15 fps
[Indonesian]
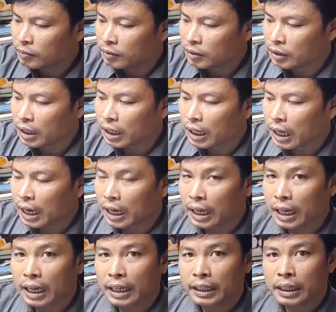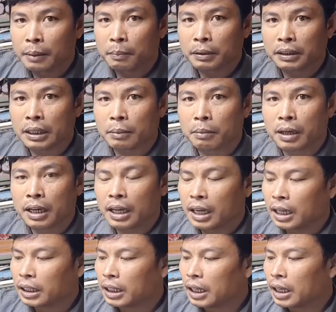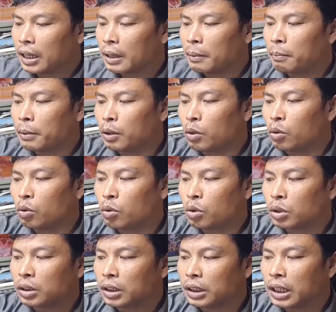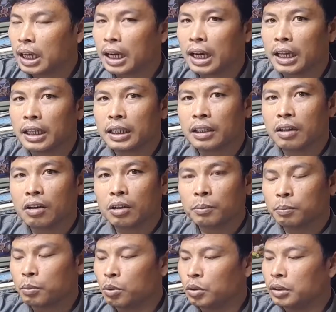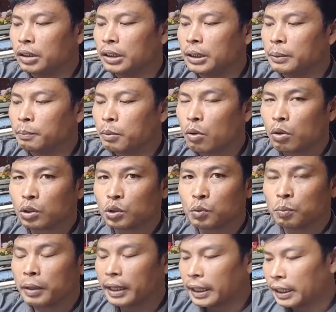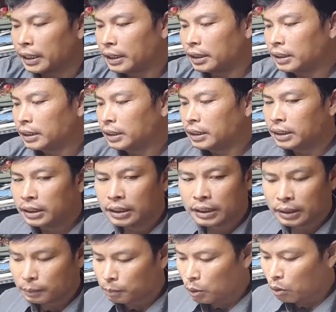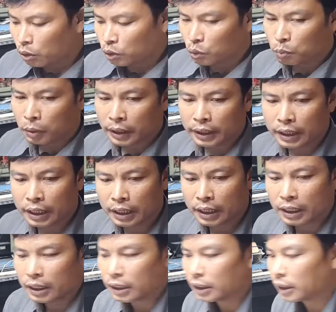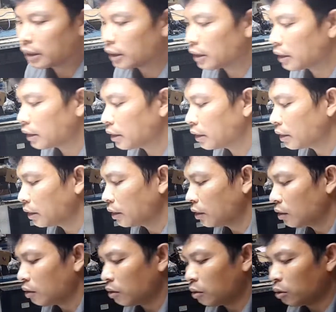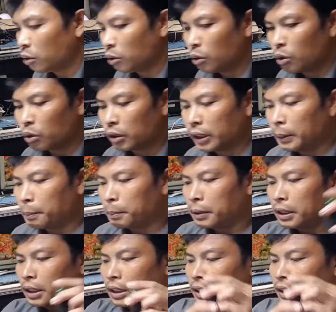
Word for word: Dan langkah yang pertama adalah mengukur tegangan output di power supply. Ini power supply-nya untuk tipe